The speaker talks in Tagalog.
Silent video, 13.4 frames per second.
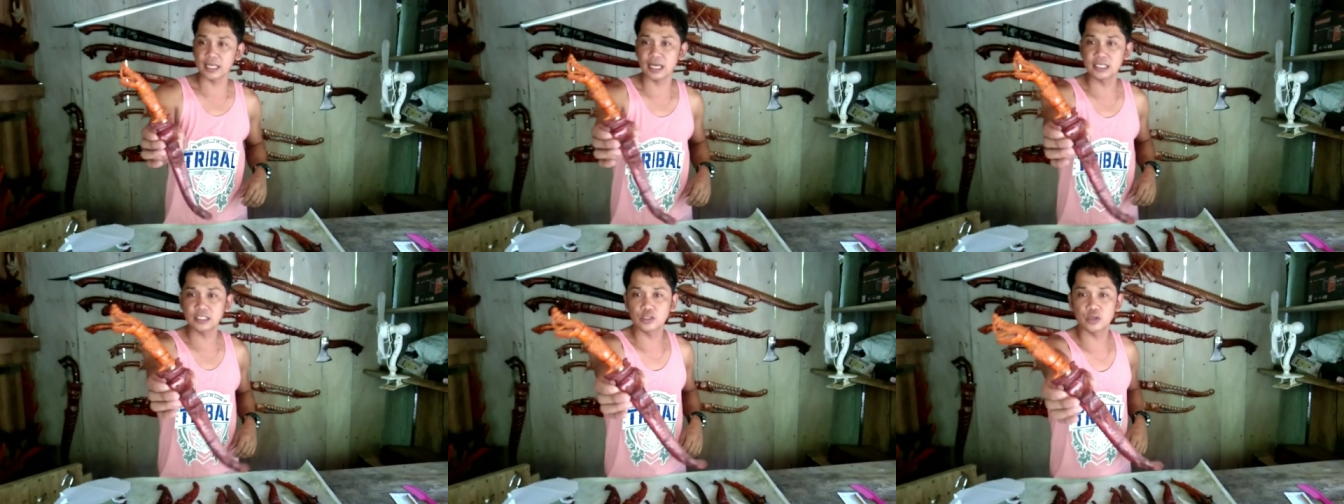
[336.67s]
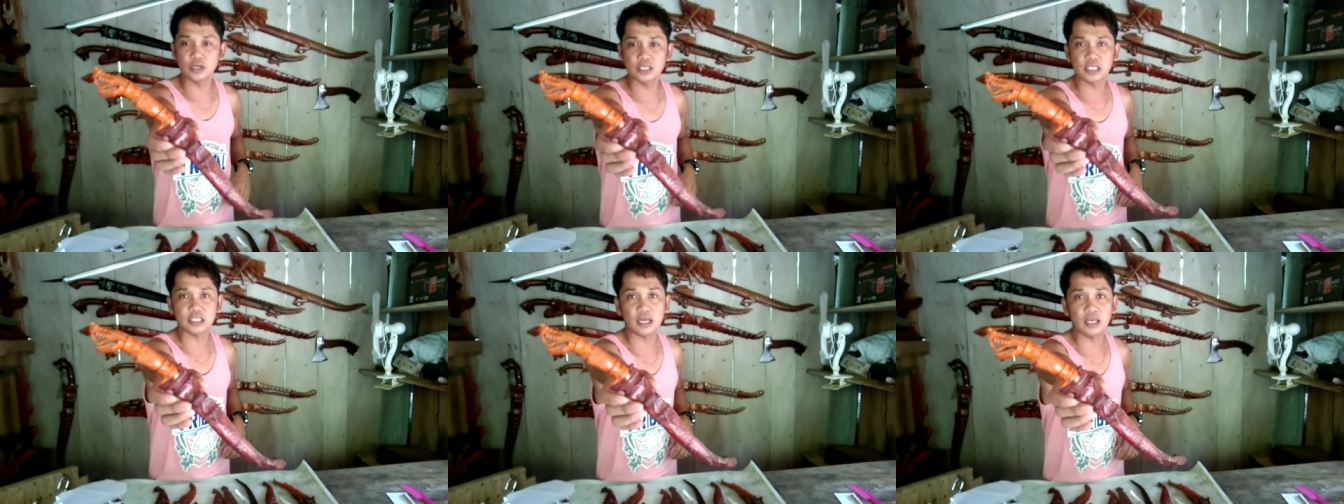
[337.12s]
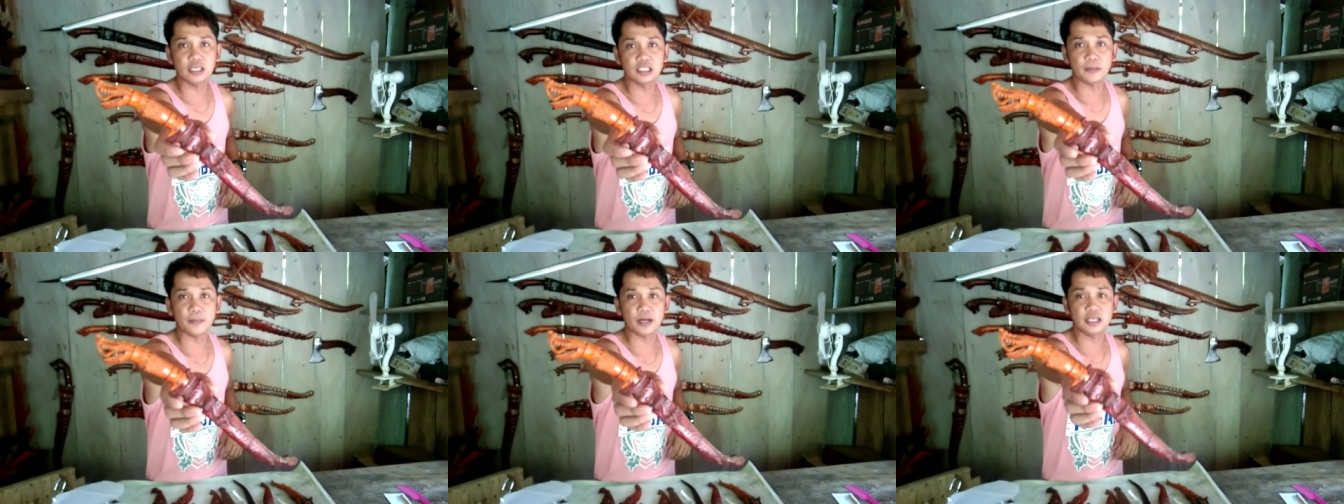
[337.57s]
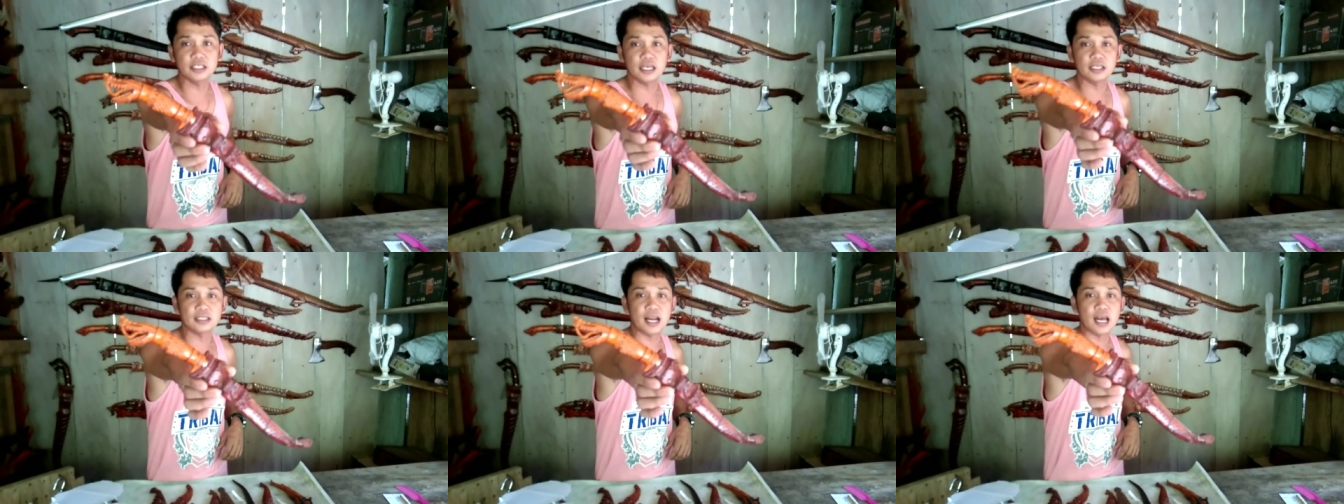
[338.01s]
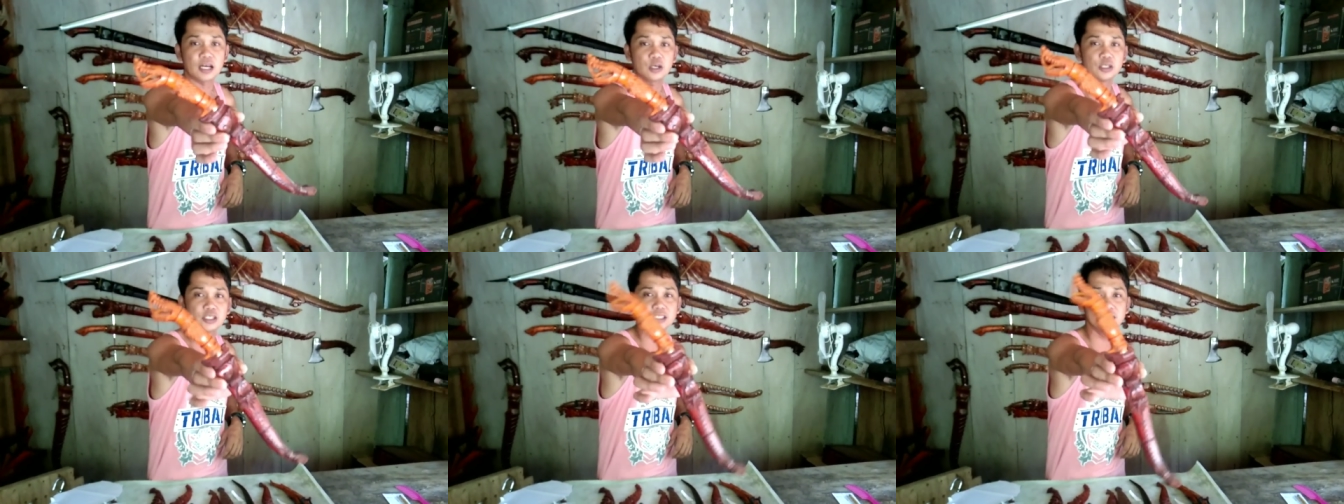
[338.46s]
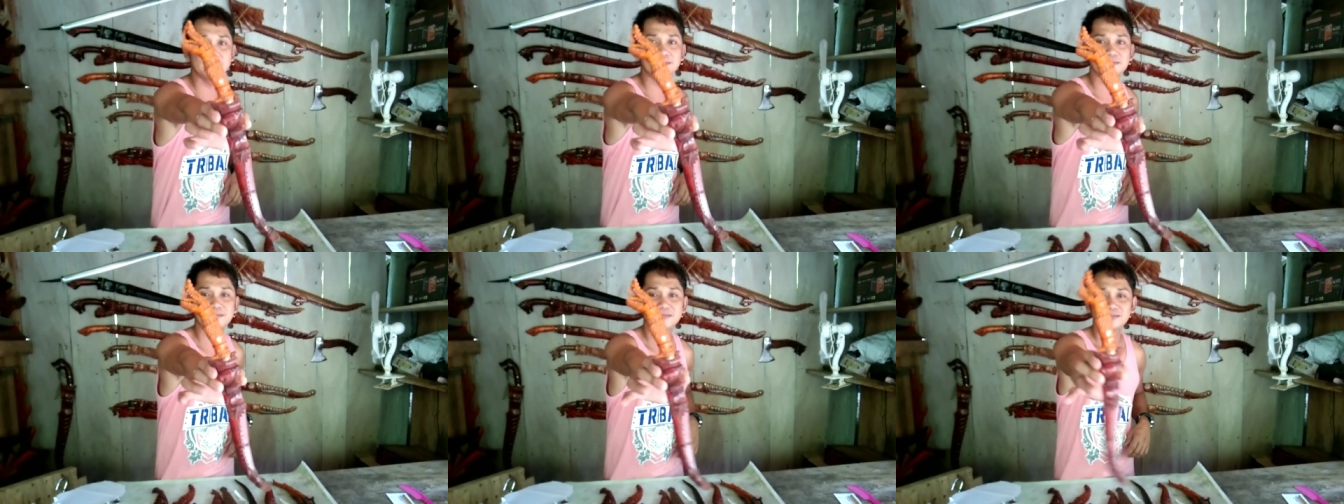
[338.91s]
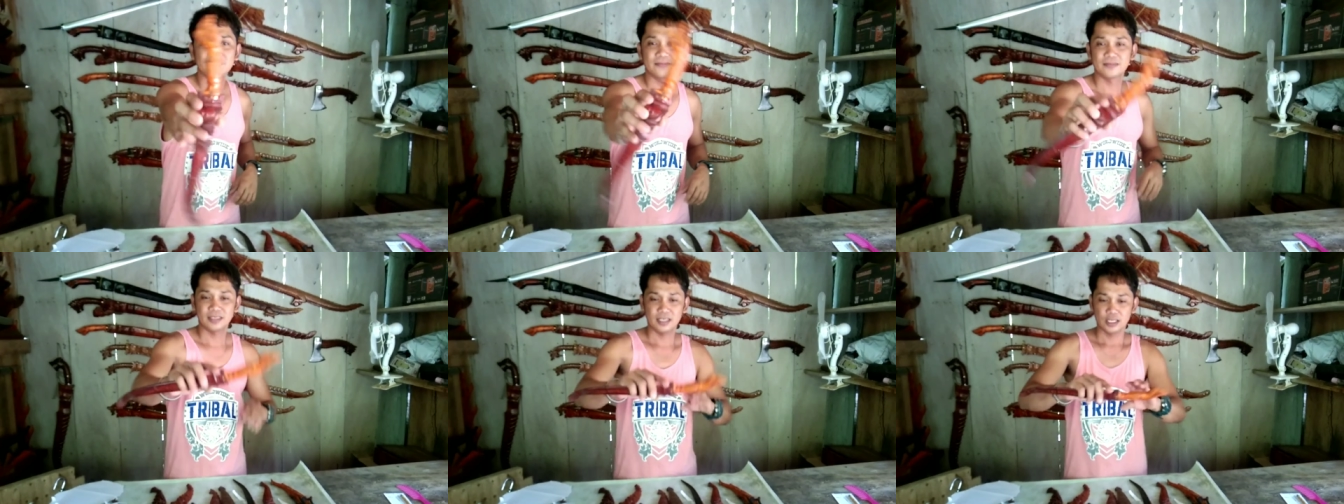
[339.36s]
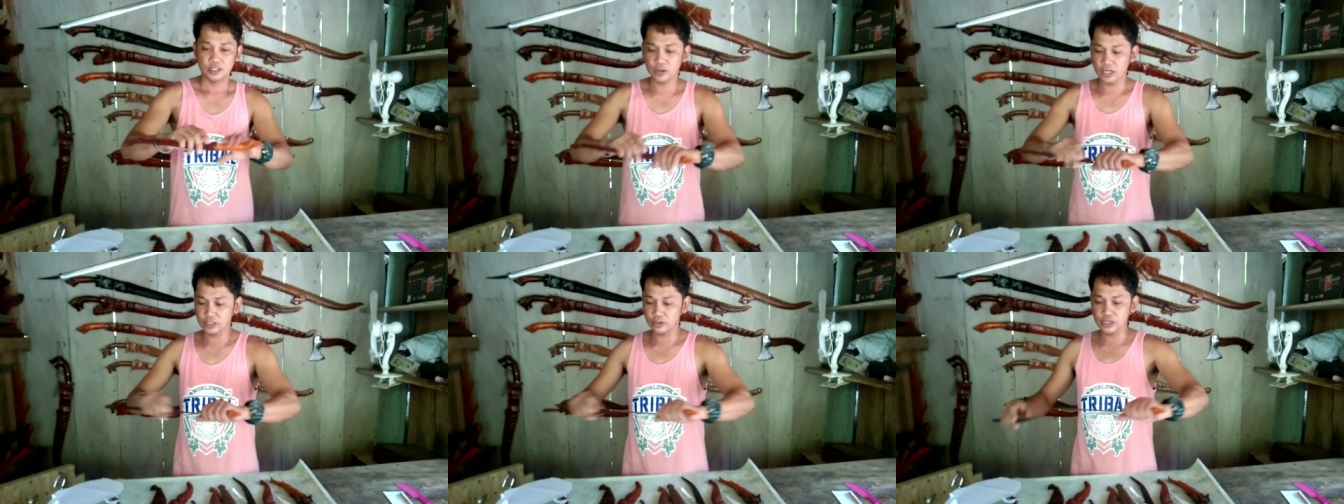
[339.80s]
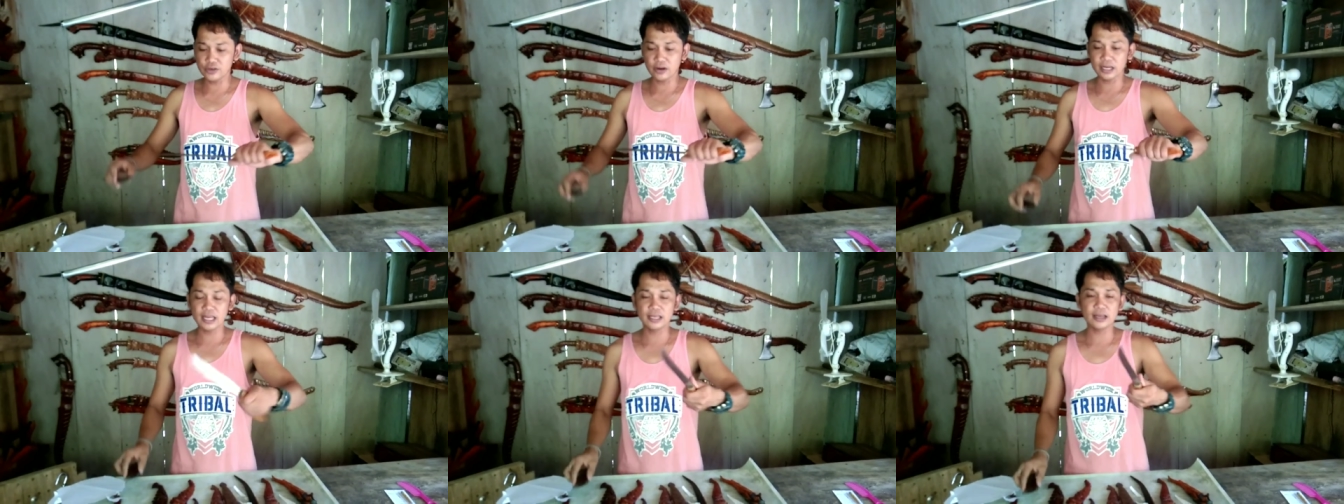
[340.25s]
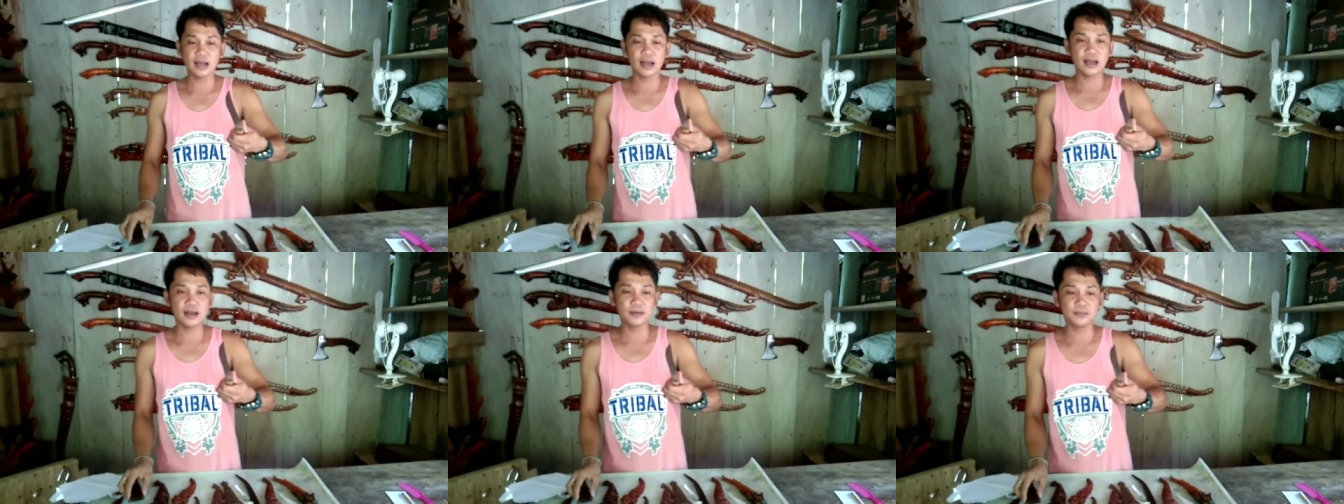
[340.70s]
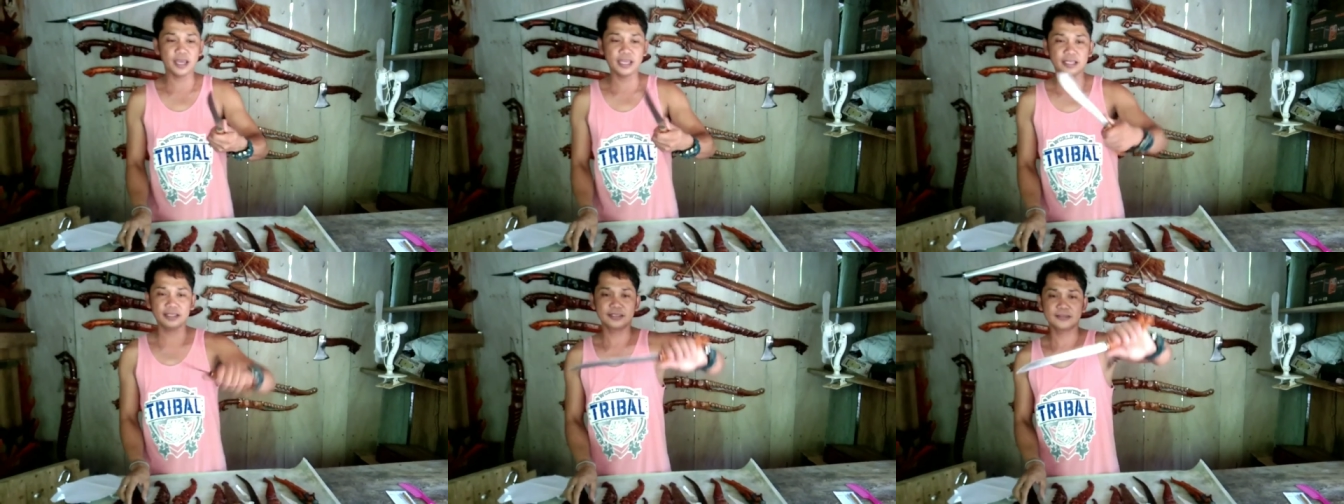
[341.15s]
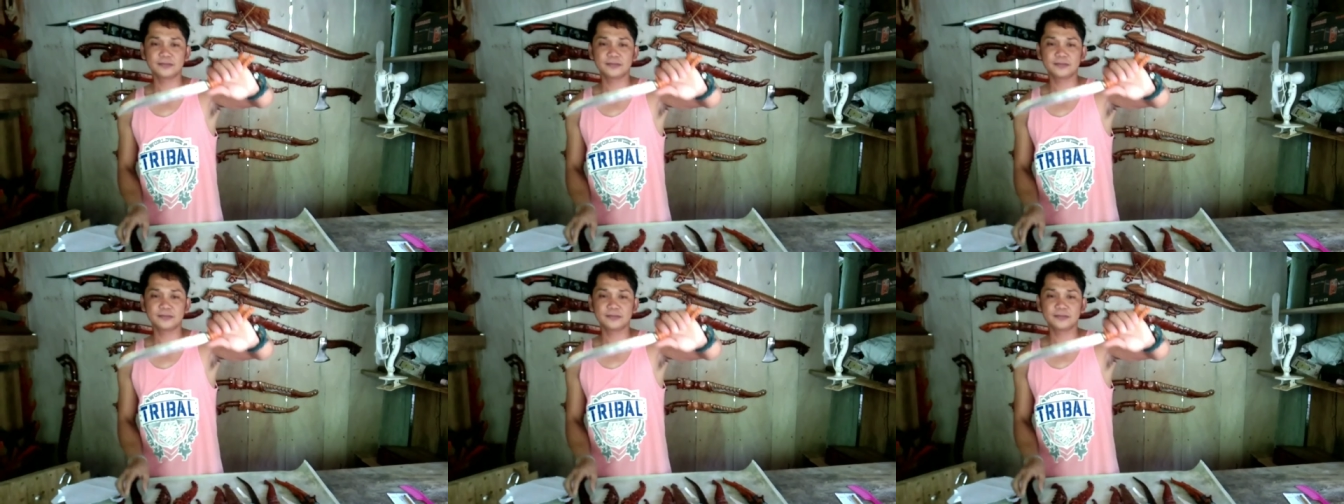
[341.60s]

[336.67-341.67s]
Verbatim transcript: Ayan, so isa, isa pa rin siyang dragon. So ito rin yung kanyang blade.